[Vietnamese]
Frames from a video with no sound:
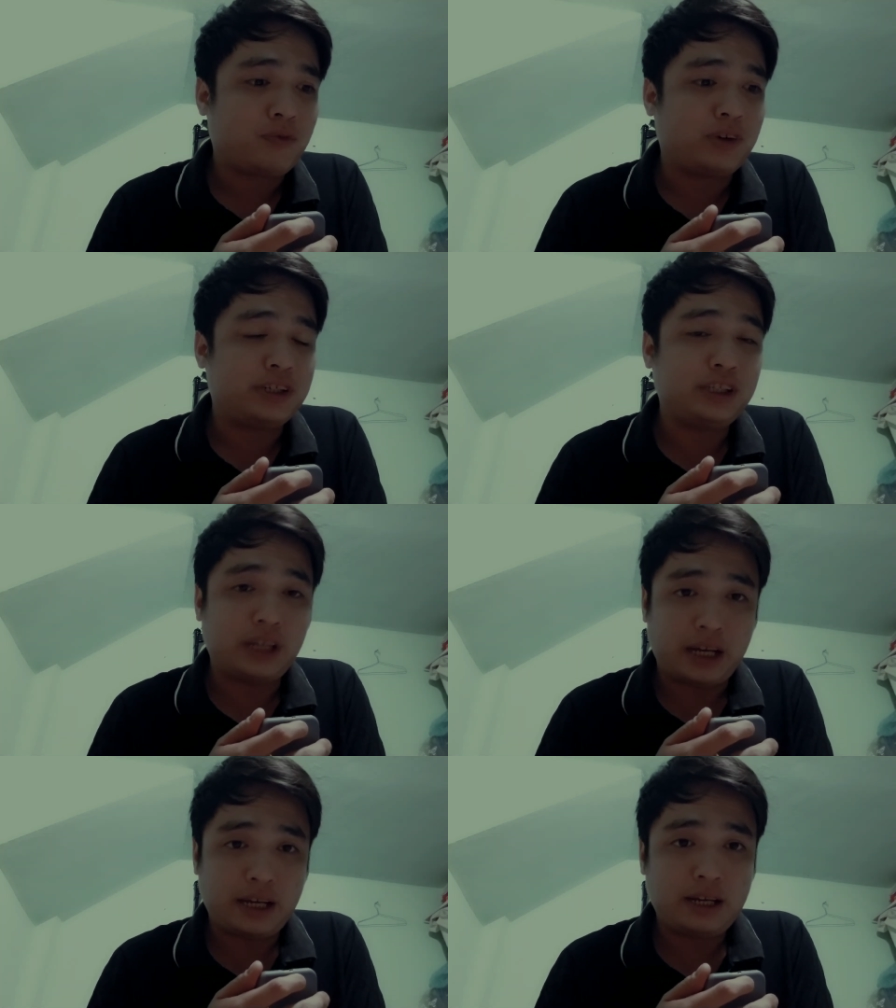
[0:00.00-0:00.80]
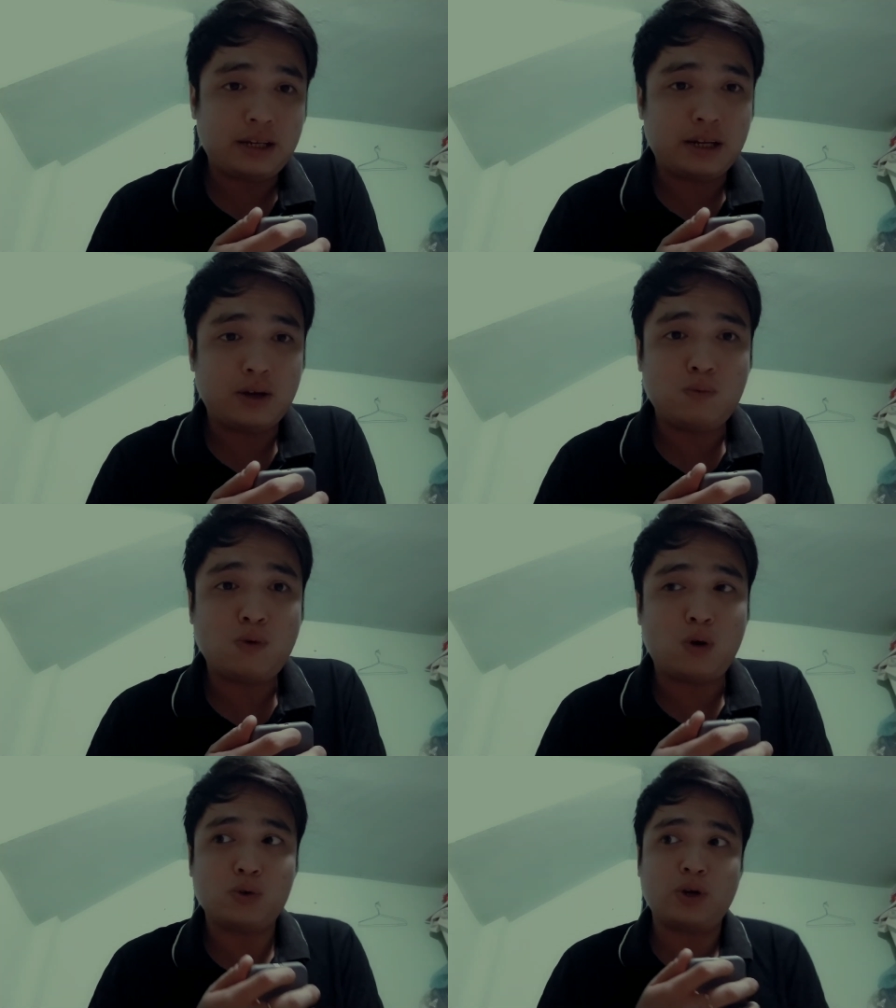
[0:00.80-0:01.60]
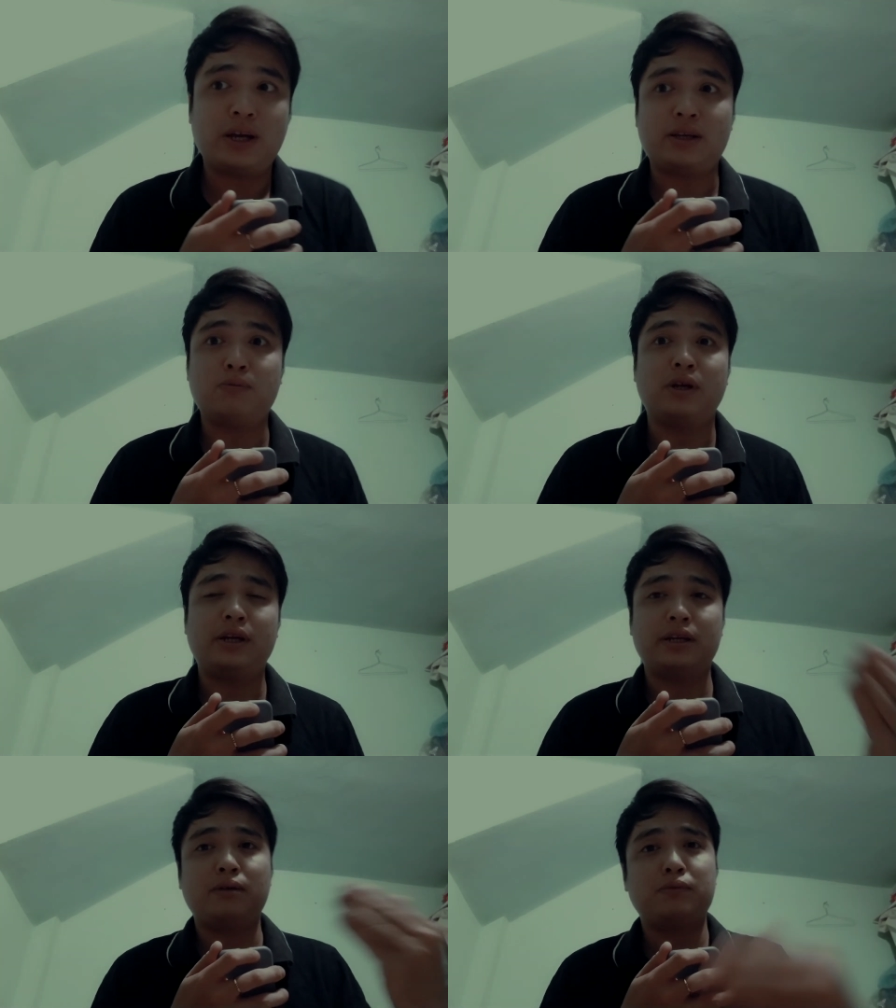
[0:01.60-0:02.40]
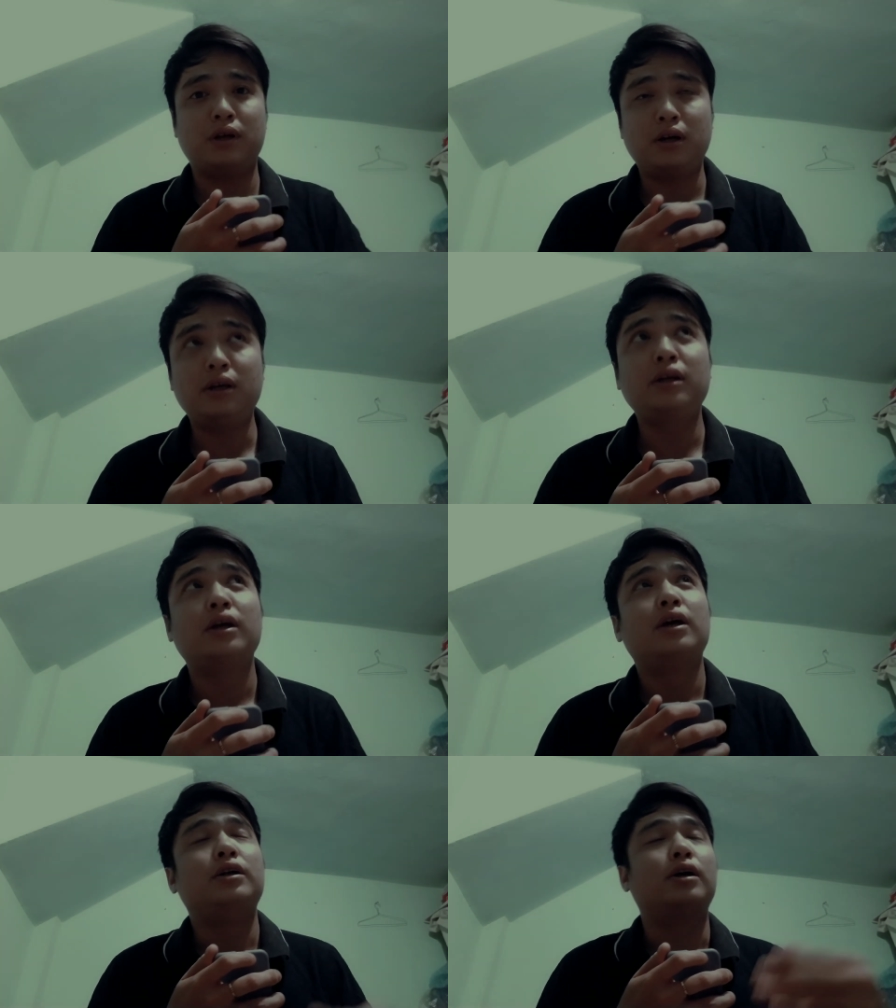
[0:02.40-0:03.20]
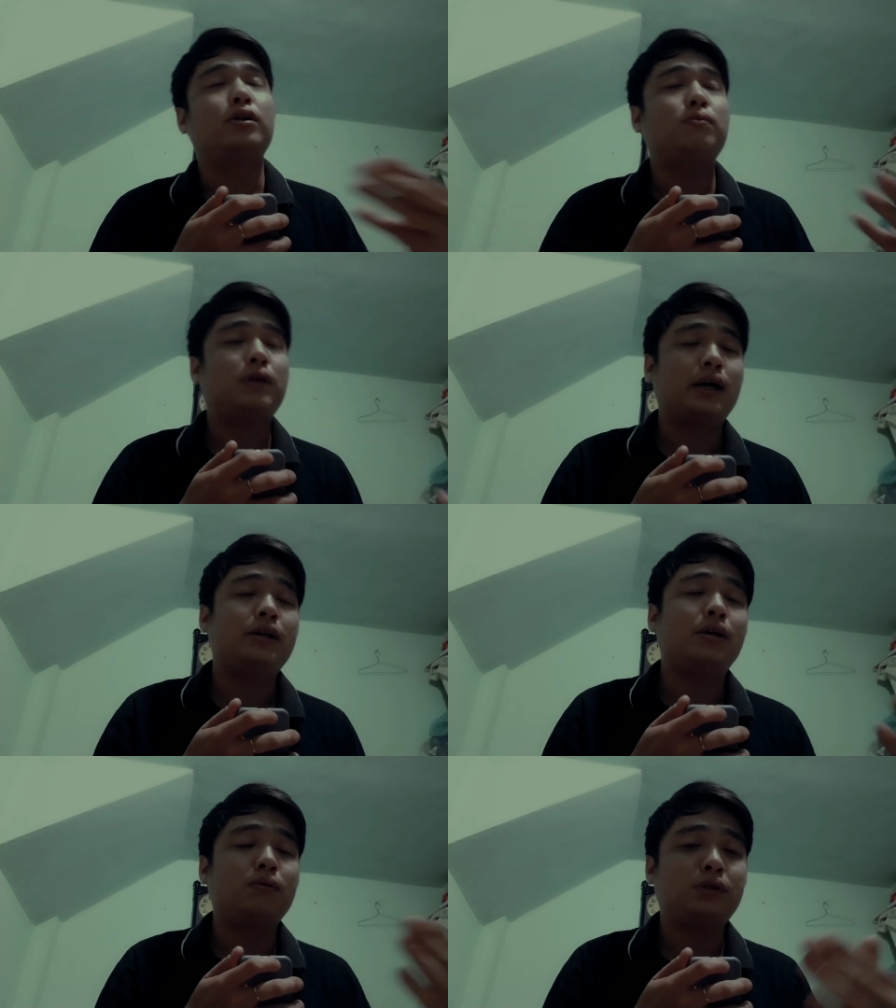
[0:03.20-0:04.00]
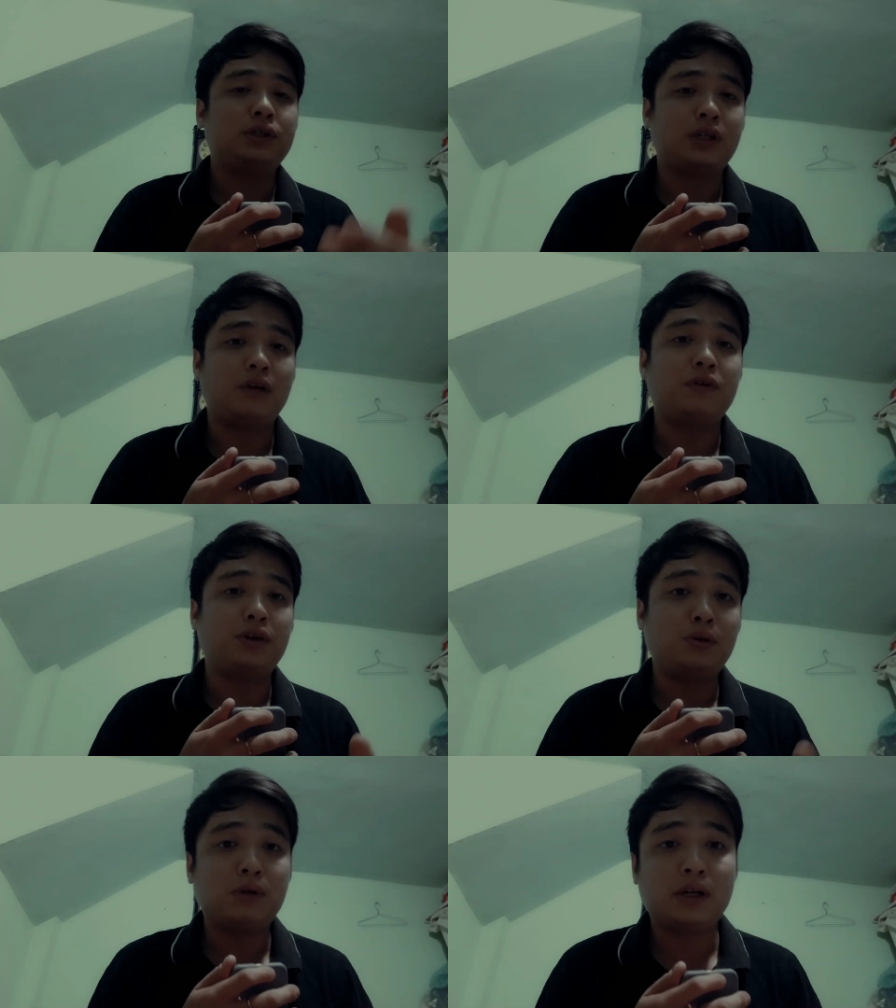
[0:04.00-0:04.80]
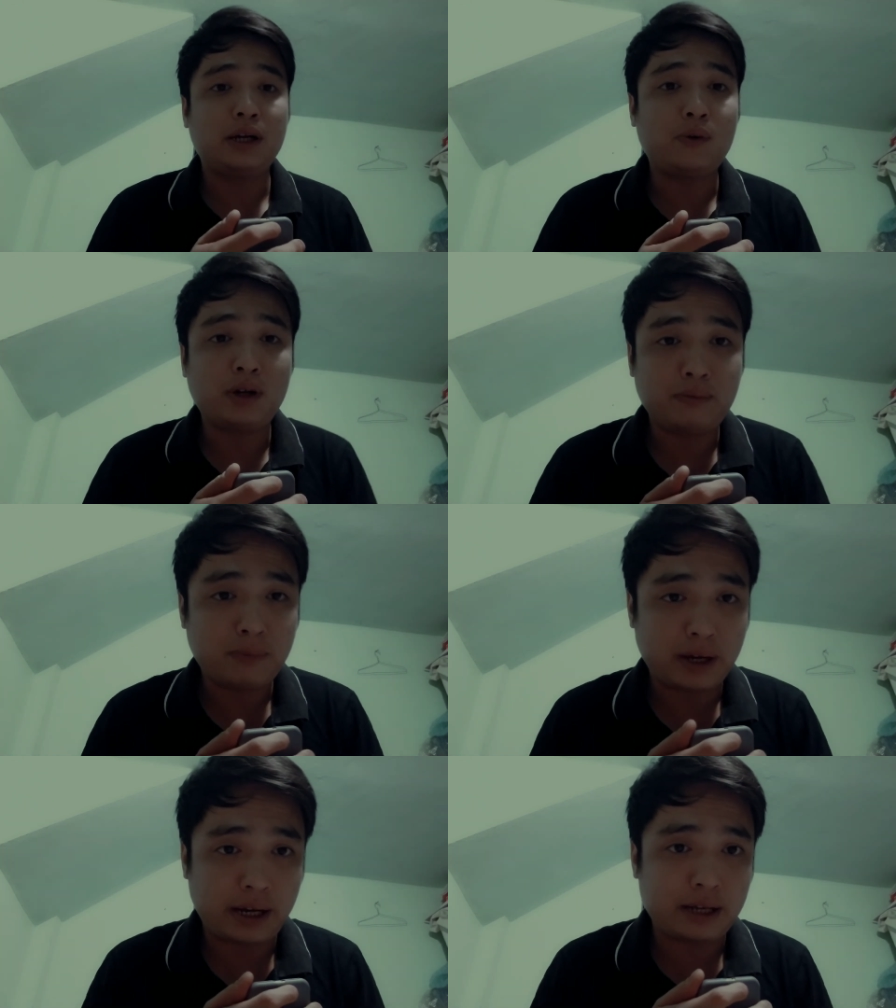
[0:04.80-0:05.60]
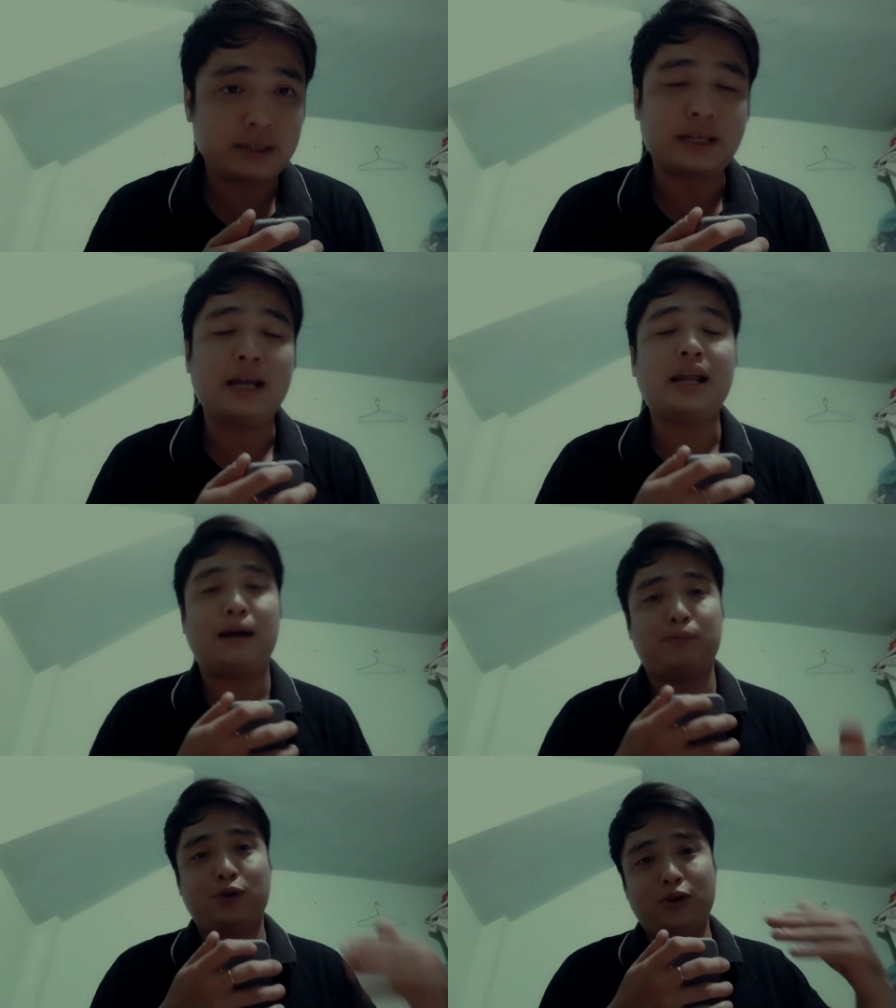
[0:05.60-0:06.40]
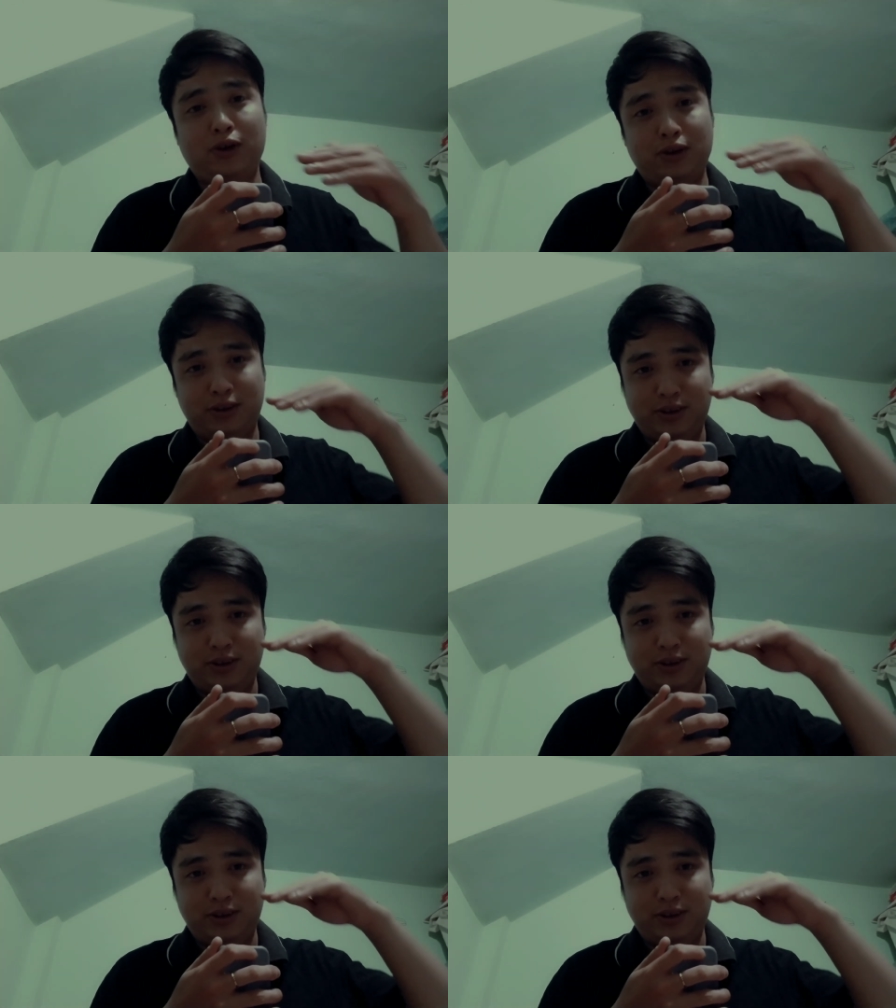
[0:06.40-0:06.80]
và chia sẻ để ủng hộ cho An trong thời gian sắp tới những nút like những nút chia sẻ và những nút đăng ký của các bạn sẽ làm cho